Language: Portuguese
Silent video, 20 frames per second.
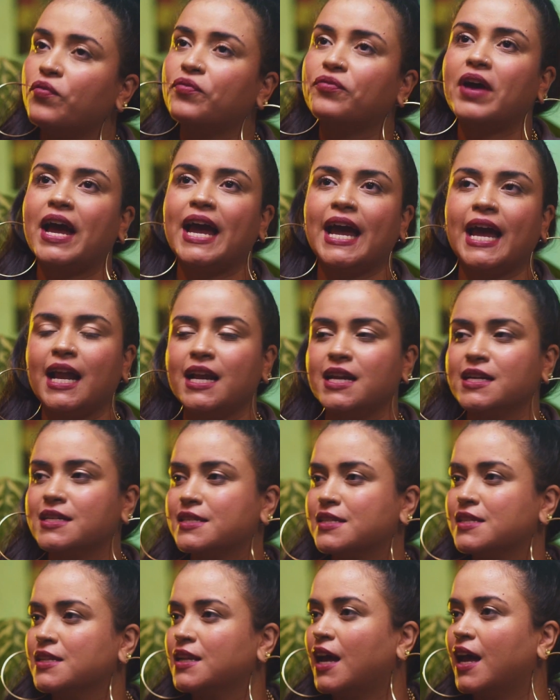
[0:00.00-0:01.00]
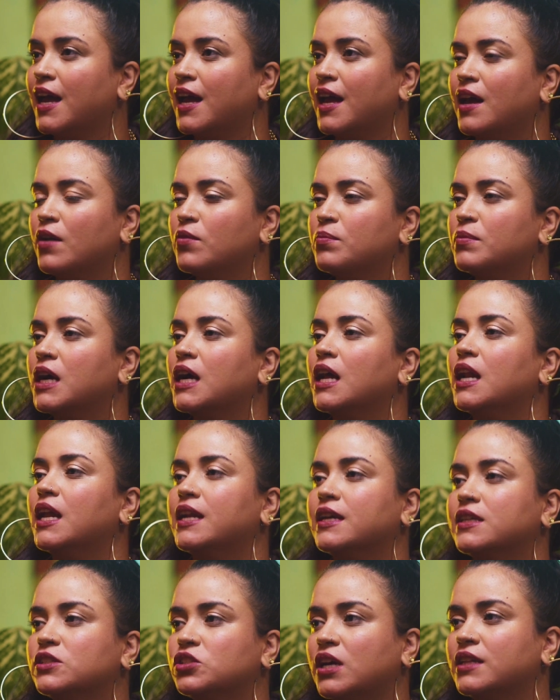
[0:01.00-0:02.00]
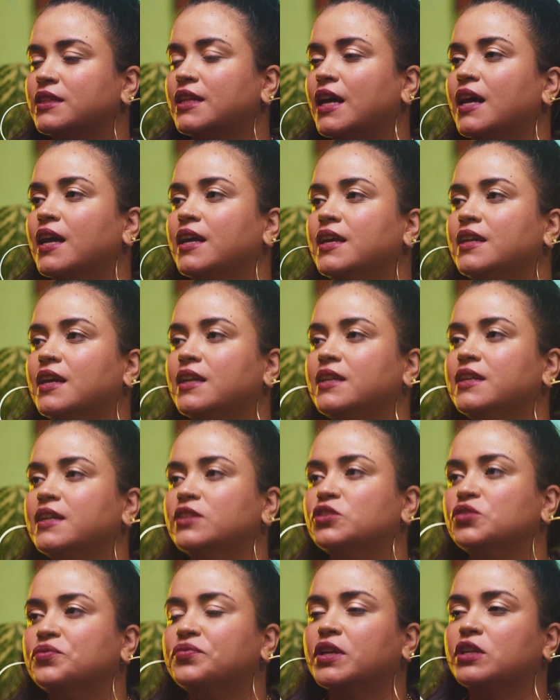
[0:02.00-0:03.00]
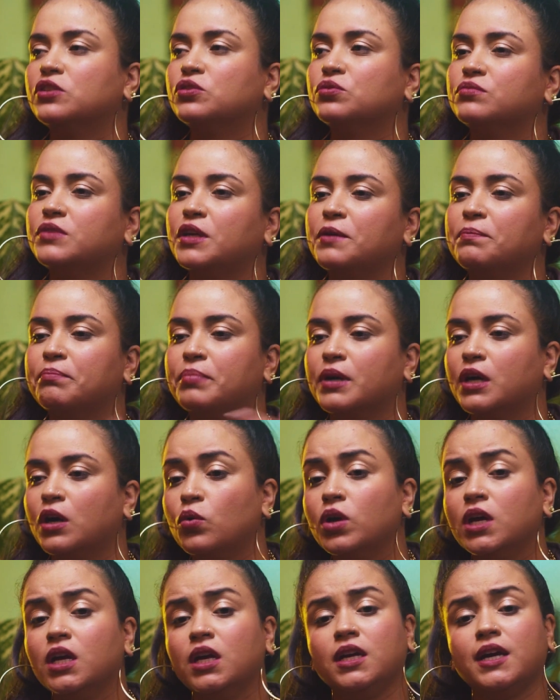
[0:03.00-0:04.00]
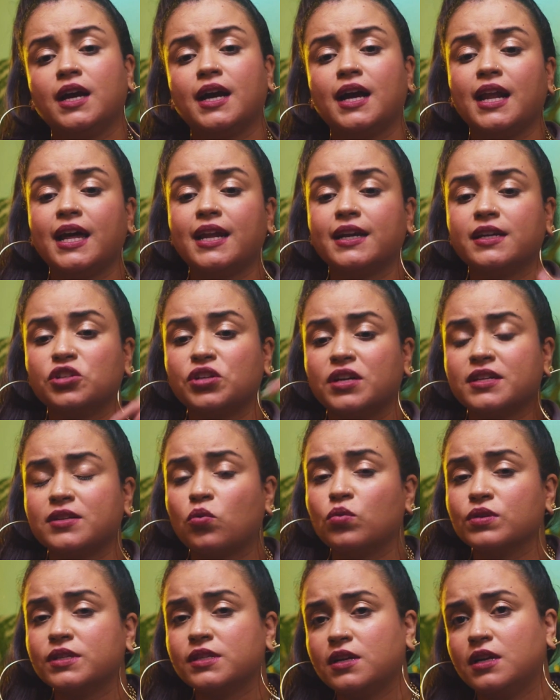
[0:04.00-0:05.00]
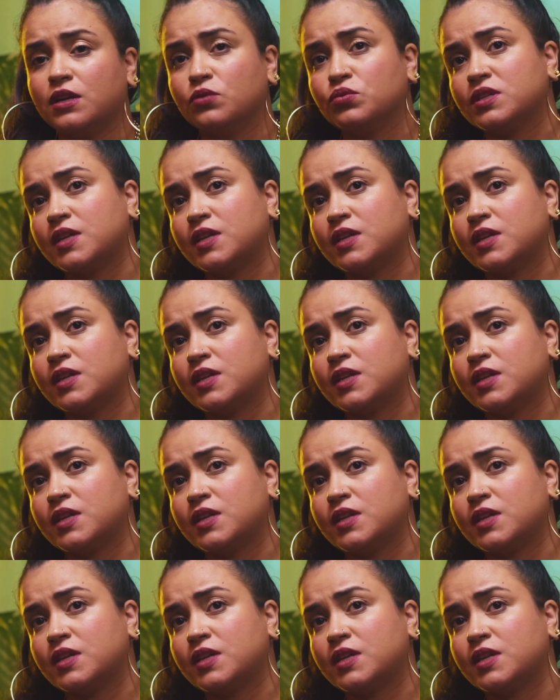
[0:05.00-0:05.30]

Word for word: Félix, né? É Félix é uma que já tá aí na linha de frente um tempão. E a galera que já conseguiu